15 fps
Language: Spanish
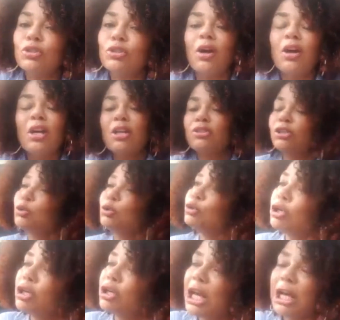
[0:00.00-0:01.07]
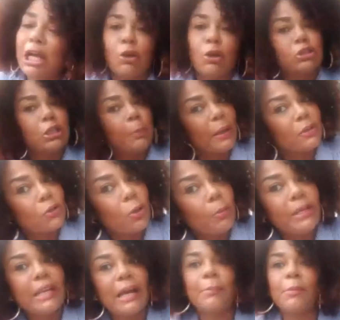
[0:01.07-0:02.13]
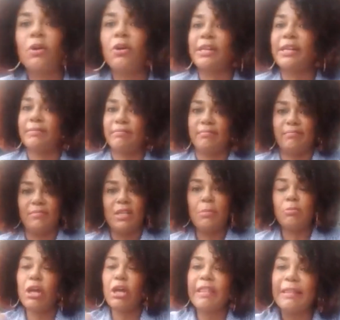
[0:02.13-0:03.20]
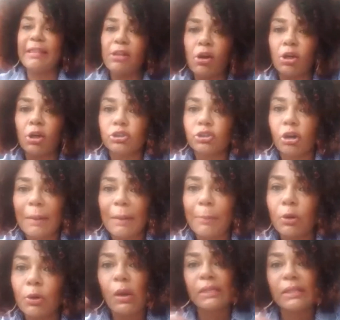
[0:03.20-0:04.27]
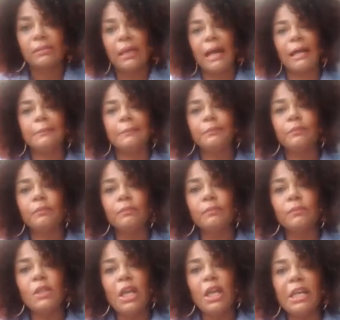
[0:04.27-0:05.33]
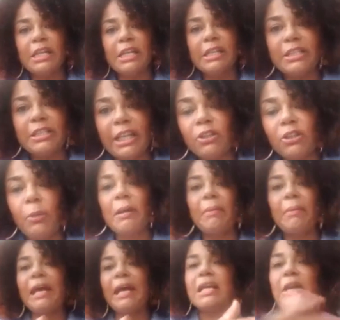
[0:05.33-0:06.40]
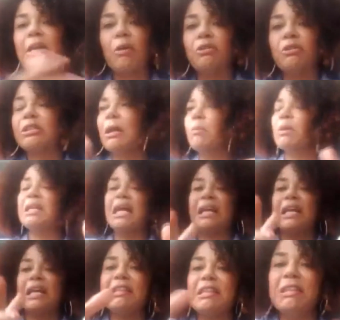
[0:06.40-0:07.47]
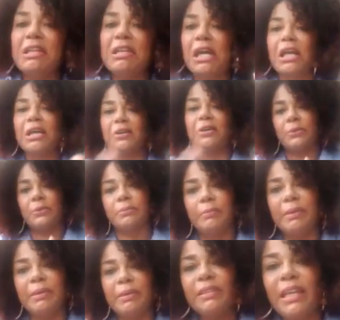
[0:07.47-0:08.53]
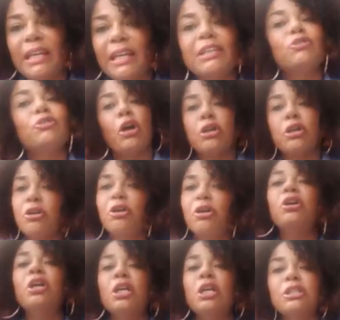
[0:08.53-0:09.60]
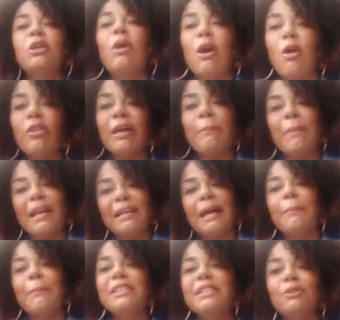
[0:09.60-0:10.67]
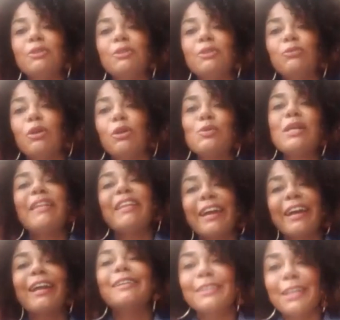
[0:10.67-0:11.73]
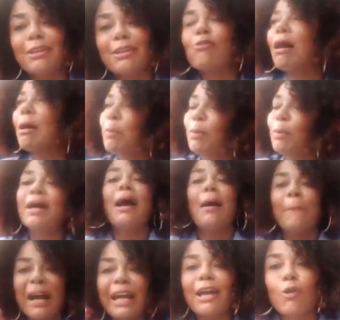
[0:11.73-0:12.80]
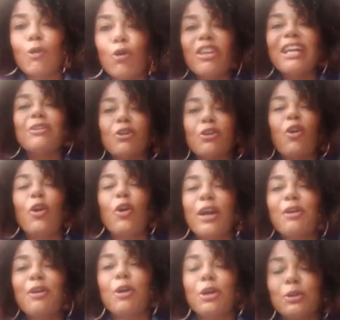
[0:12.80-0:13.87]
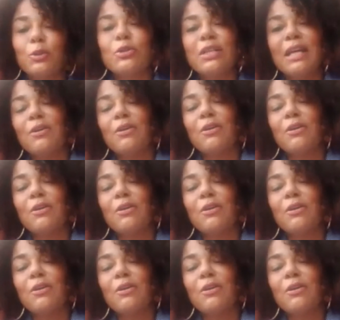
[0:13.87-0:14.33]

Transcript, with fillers: no, si tú no quieres que lo sepas no me enamores, de dando cotorra por WhatsApp y diciéndome vaina y cuando estamos en las redes dije que no, ¿me entiendes? Entonces yo te lo hago de maldad, me dice, tú una desgracia, digo, ah, pues para que lo diga, yo creo que quiero que tú un día lo